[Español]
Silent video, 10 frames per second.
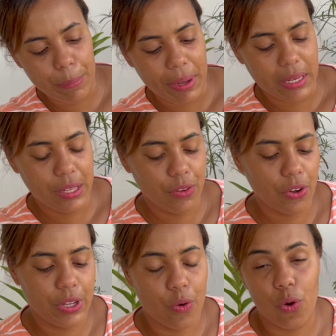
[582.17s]
amarillo
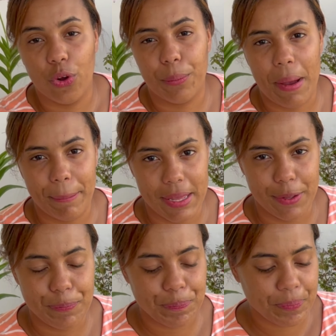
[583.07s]
y color
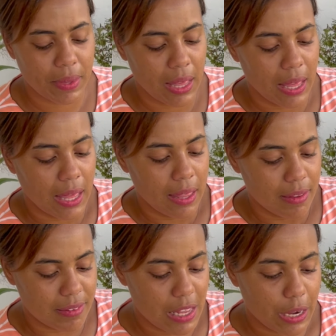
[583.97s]
mamé
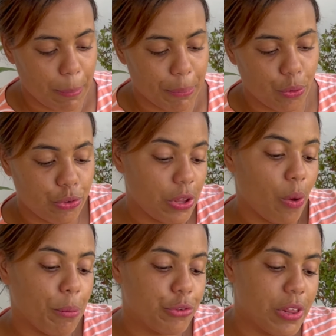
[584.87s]
se reproduce
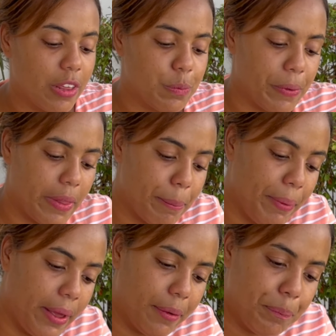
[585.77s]
como ustedes pueden
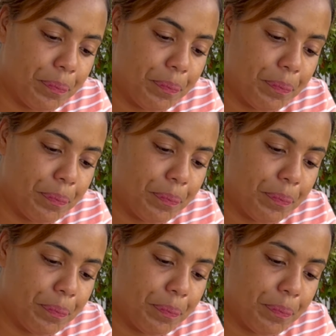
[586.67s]
ver